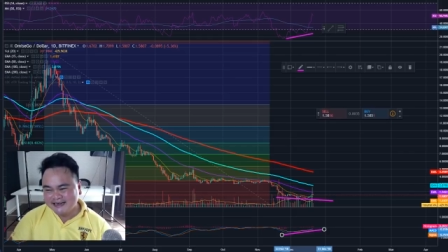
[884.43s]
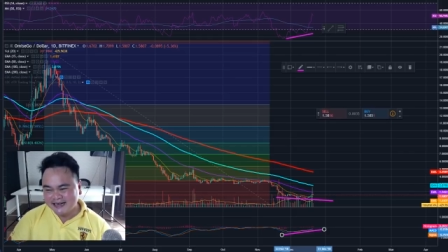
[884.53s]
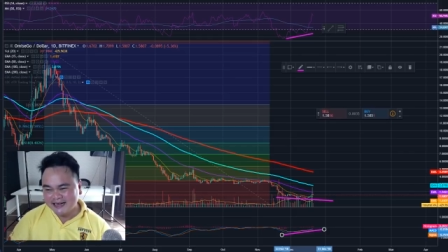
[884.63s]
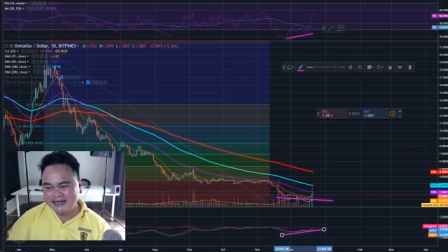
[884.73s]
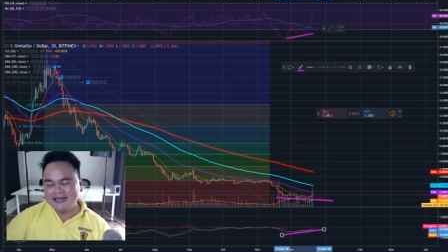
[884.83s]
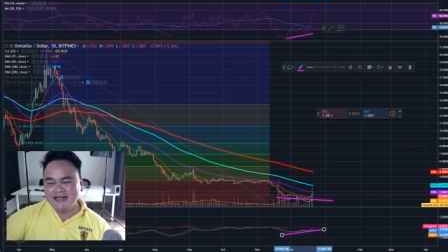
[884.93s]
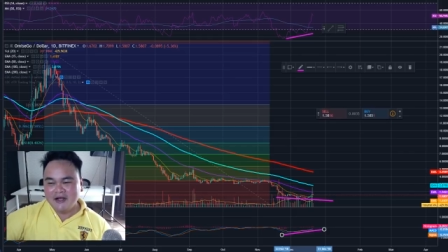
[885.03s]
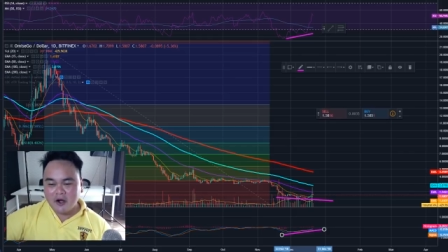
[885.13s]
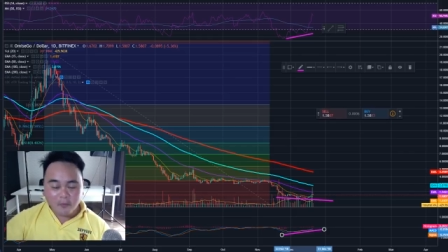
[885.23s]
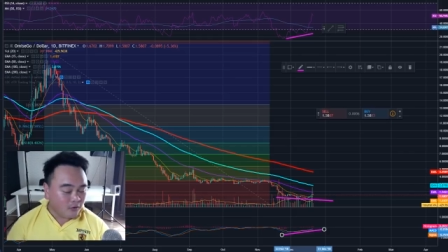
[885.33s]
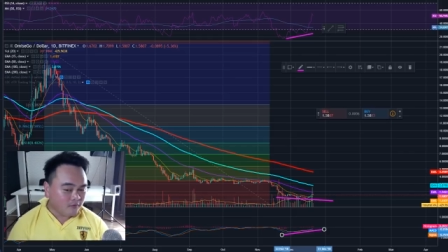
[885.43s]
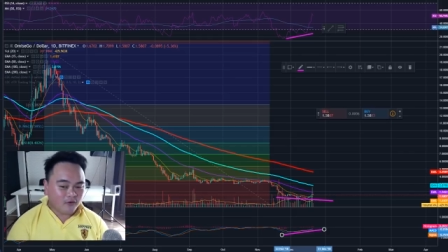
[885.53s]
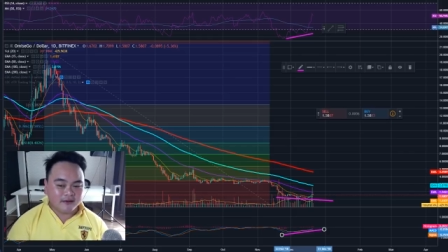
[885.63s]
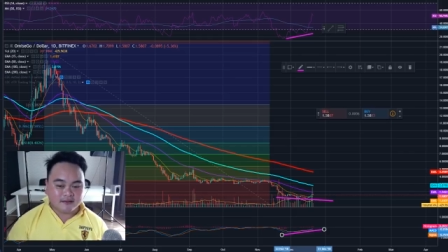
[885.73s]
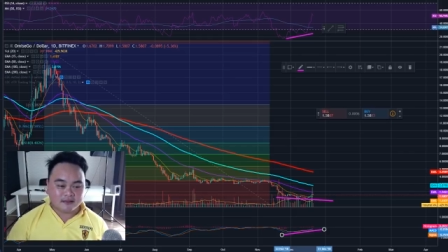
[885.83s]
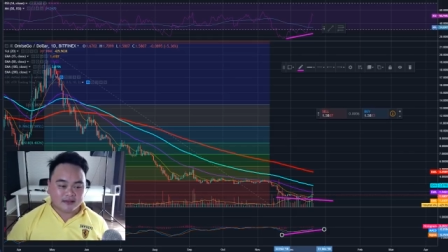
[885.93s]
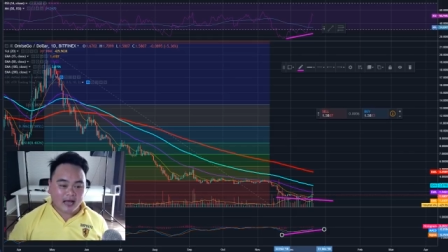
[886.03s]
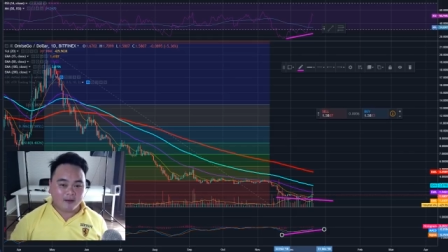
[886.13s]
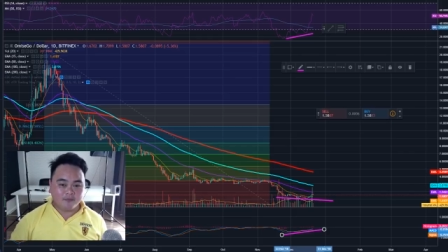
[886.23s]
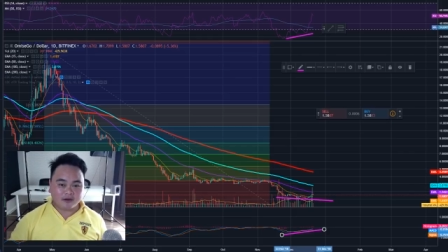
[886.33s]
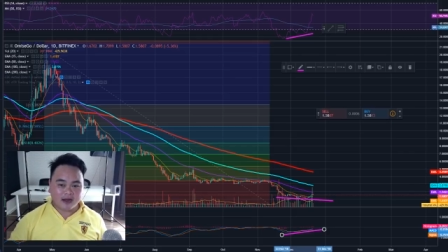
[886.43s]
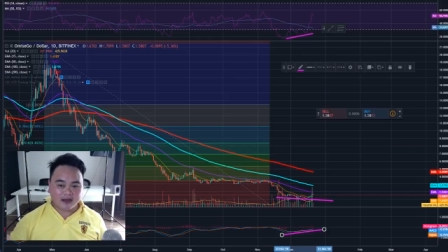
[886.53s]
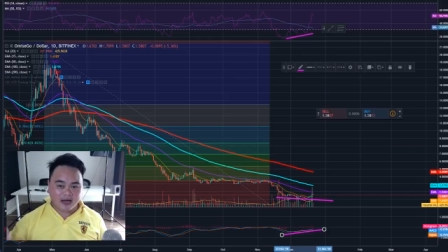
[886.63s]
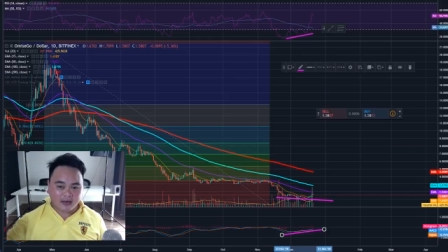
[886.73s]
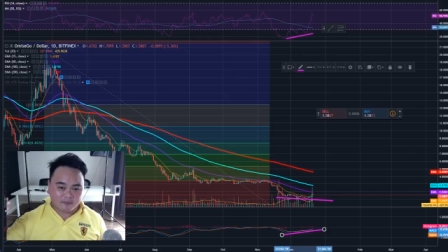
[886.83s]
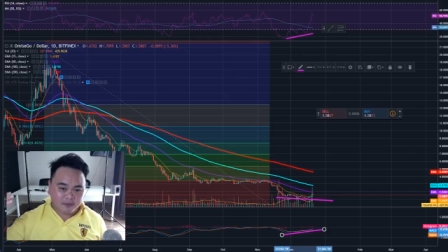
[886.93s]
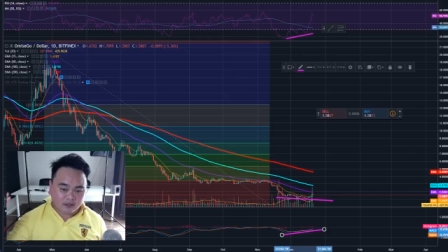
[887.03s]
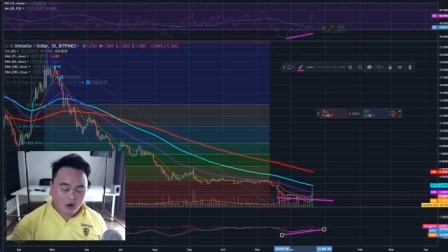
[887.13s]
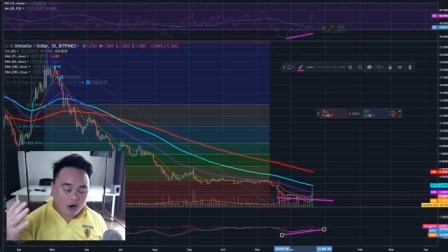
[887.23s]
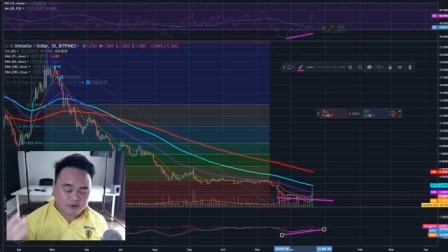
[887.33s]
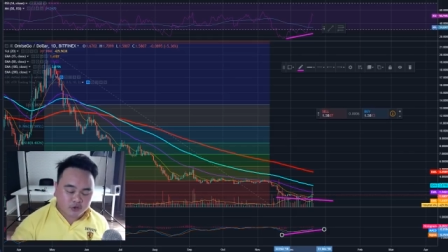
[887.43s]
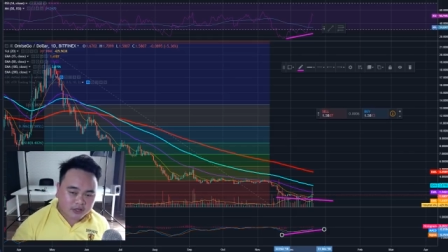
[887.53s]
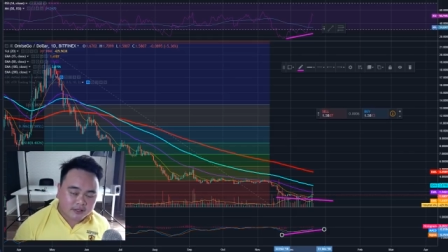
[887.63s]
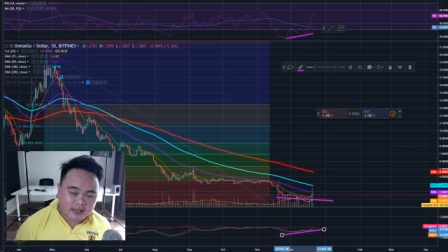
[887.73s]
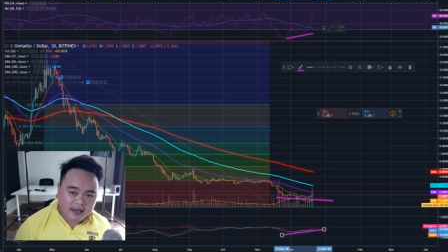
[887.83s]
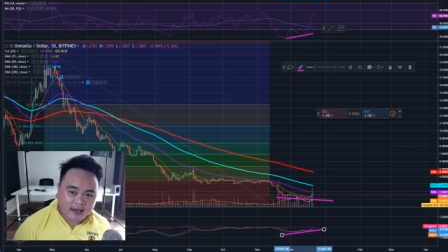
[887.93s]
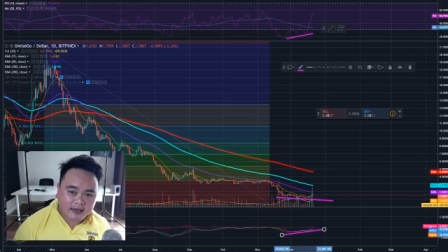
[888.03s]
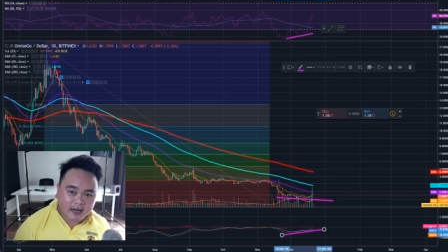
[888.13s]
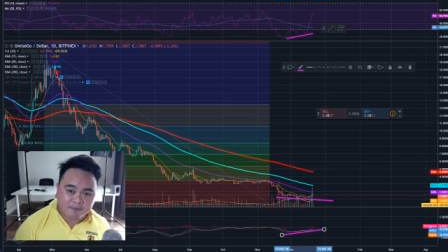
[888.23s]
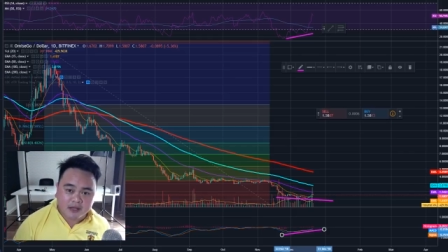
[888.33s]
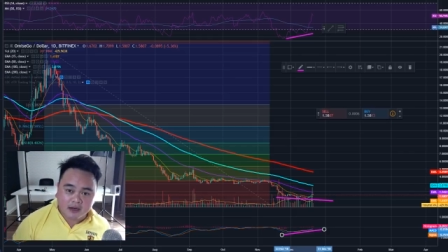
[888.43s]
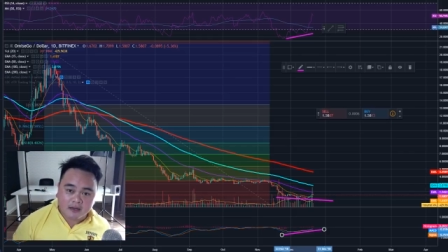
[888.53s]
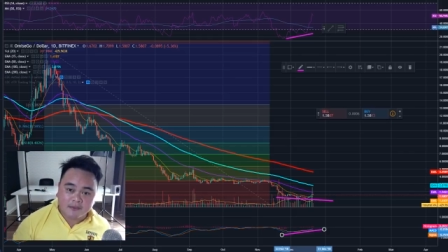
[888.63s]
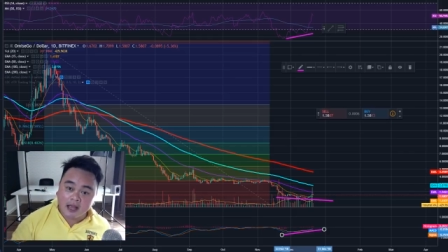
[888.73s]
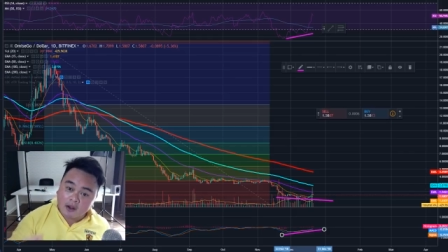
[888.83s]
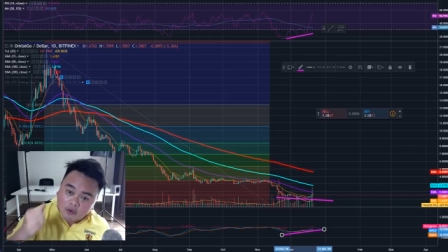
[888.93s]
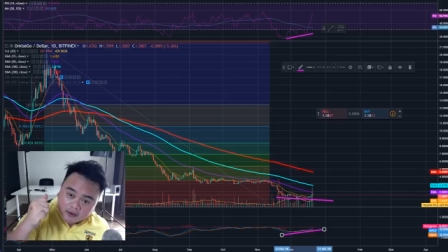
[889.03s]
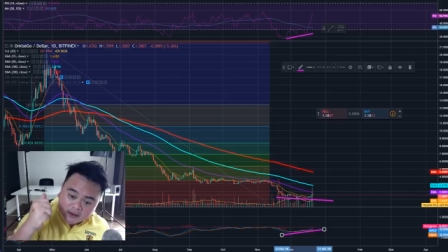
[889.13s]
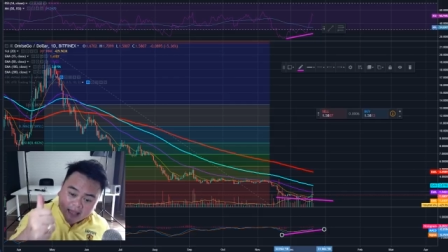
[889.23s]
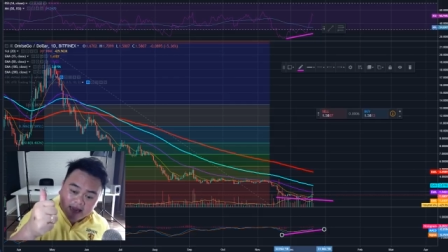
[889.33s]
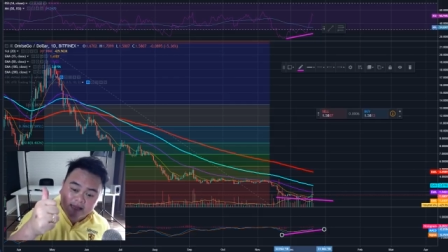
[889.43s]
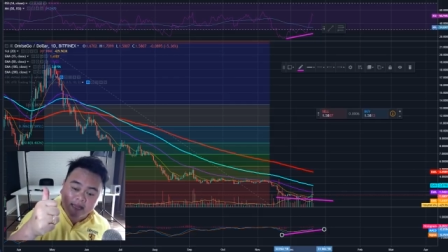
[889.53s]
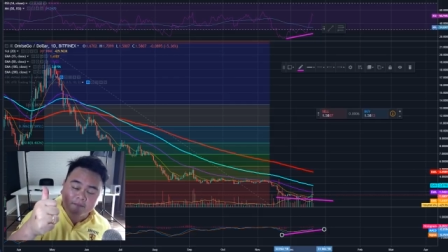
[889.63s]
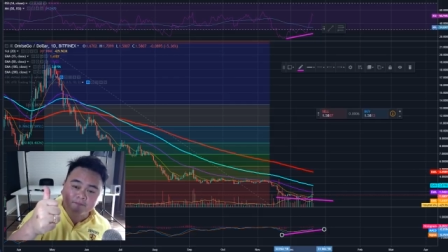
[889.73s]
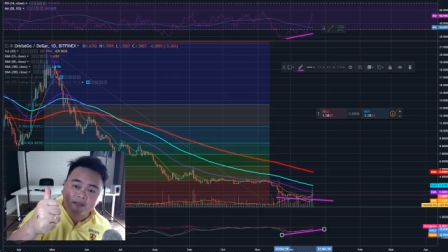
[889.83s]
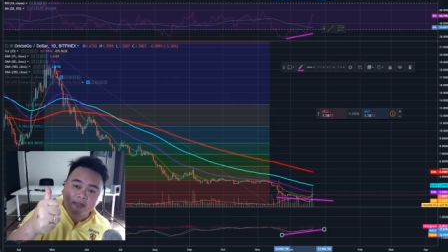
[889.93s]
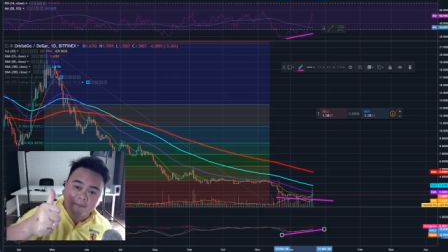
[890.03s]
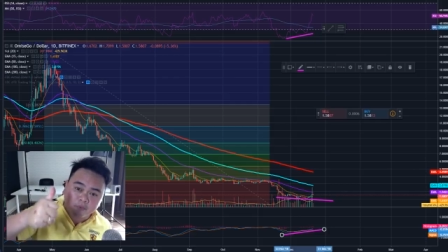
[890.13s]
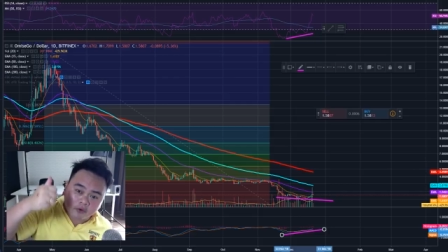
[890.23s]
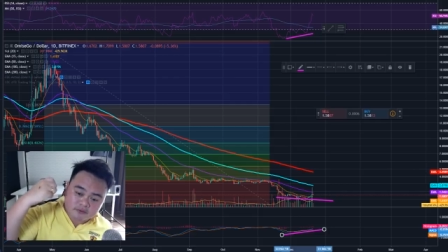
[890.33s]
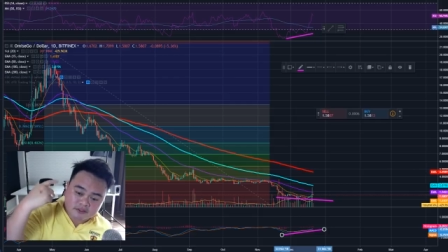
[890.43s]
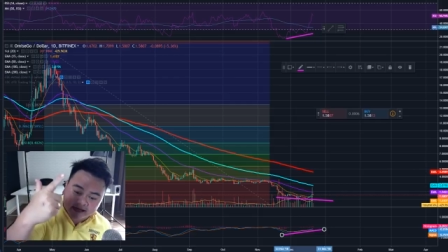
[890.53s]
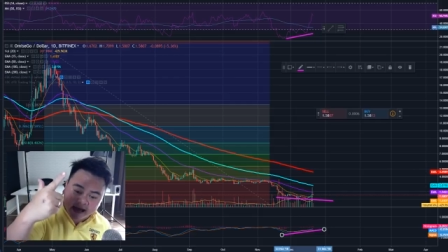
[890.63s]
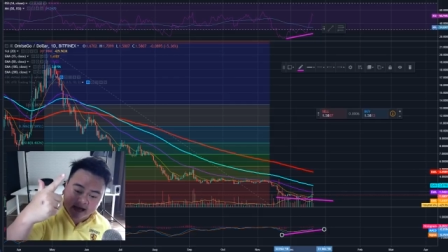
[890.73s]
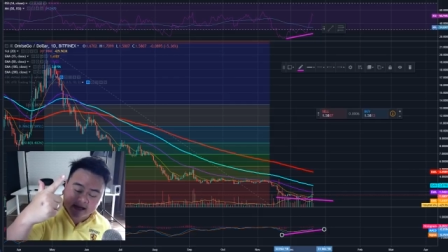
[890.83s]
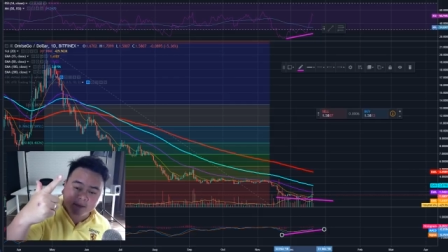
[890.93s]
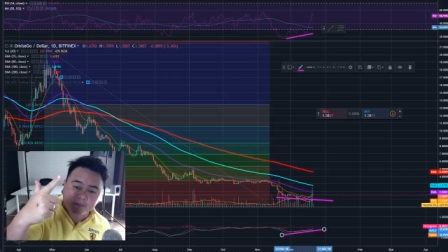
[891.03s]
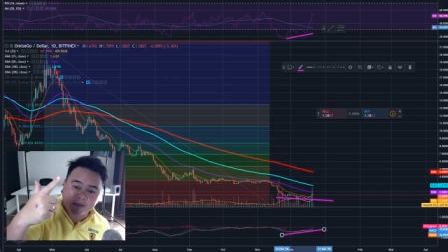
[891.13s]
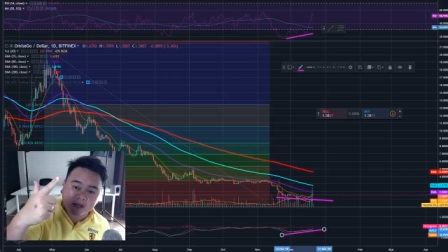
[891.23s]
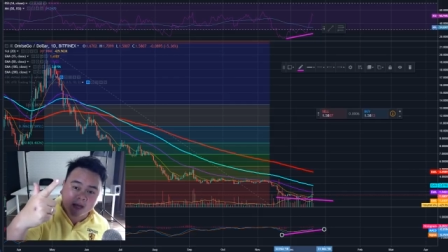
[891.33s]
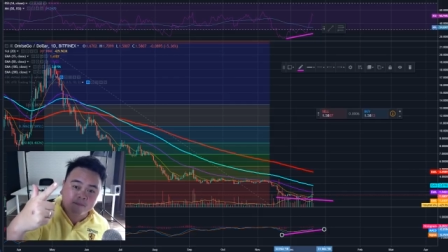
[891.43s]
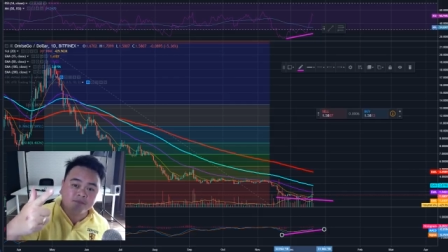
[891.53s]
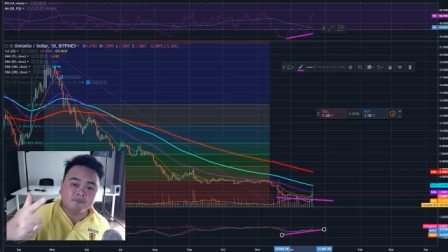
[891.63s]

นะขอบคุณทุกคนที่ติดตามรายการ Bitcoin Trader Thailand นะครับอย่าลืมนะฮะกดไลค์คลิปนะครับกดแชร์คลิปนะครับ